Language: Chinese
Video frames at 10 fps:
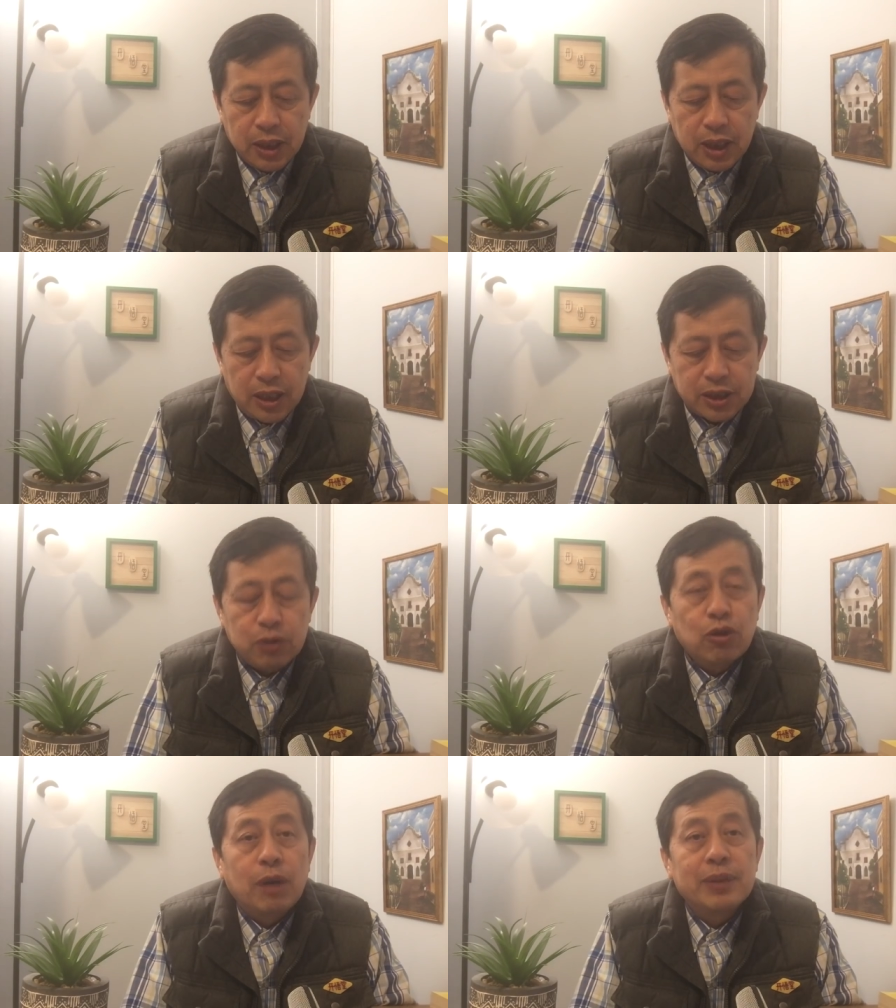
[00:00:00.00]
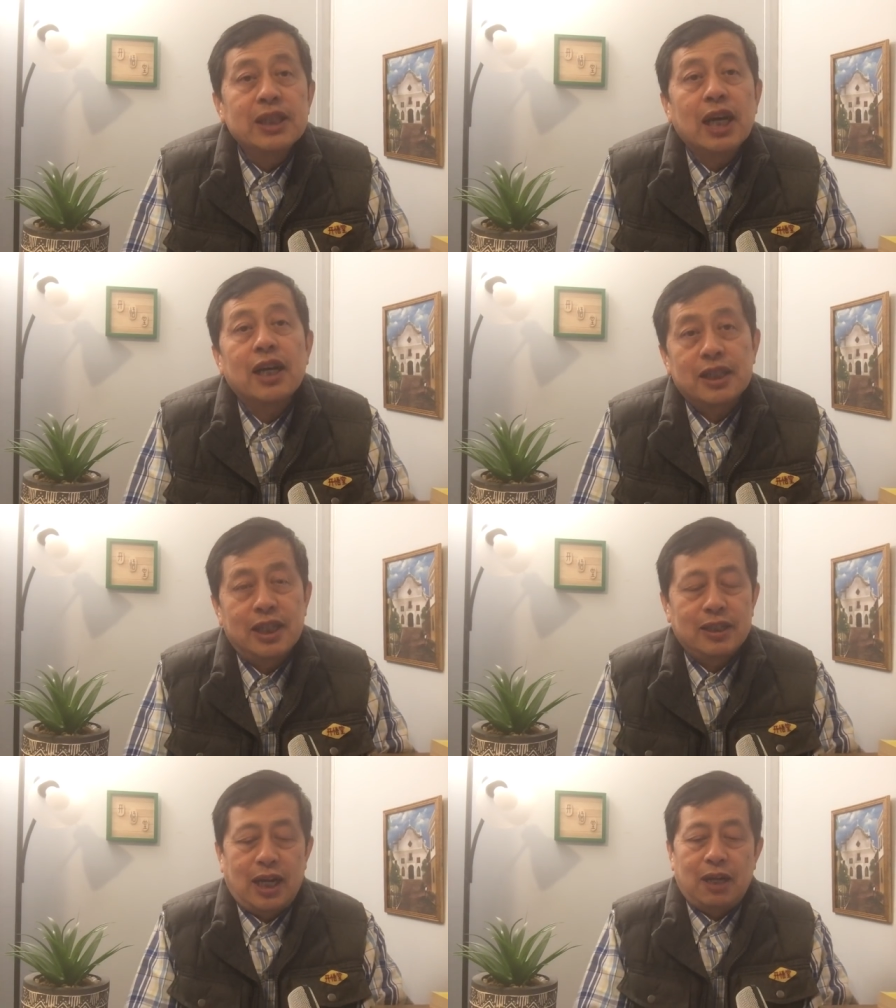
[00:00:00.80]
啊，是我们的
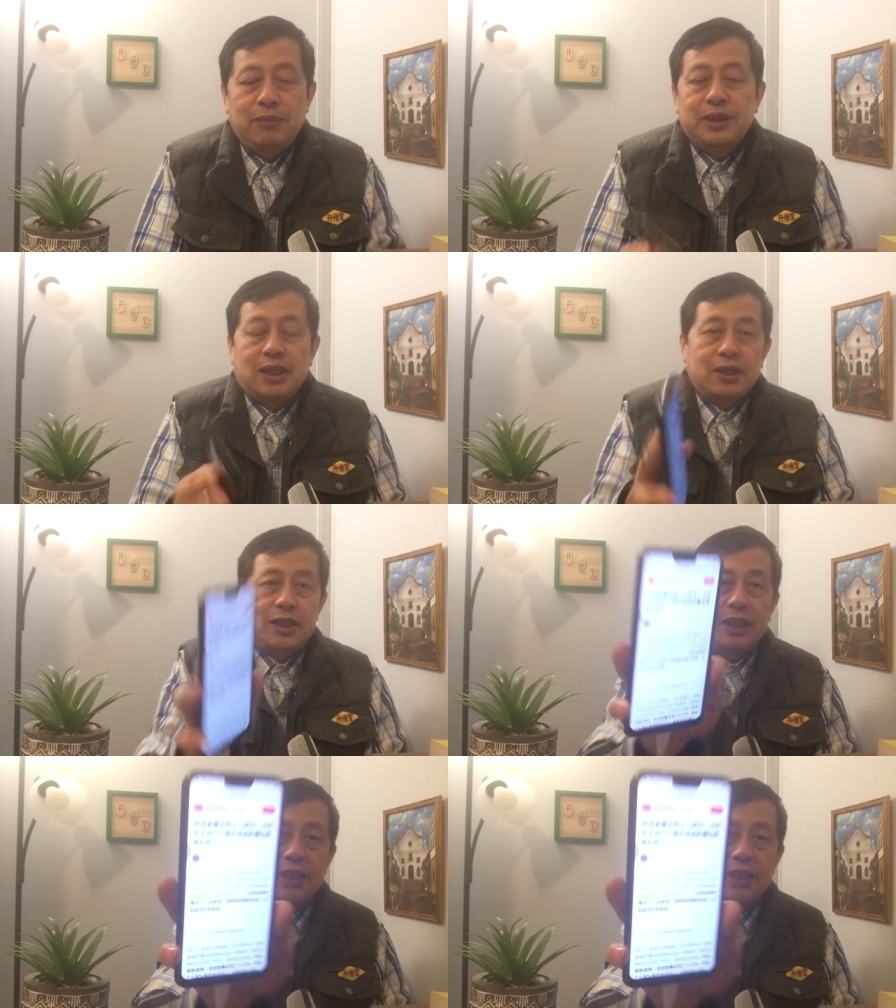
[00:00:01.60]
人啊，我们讲到这个。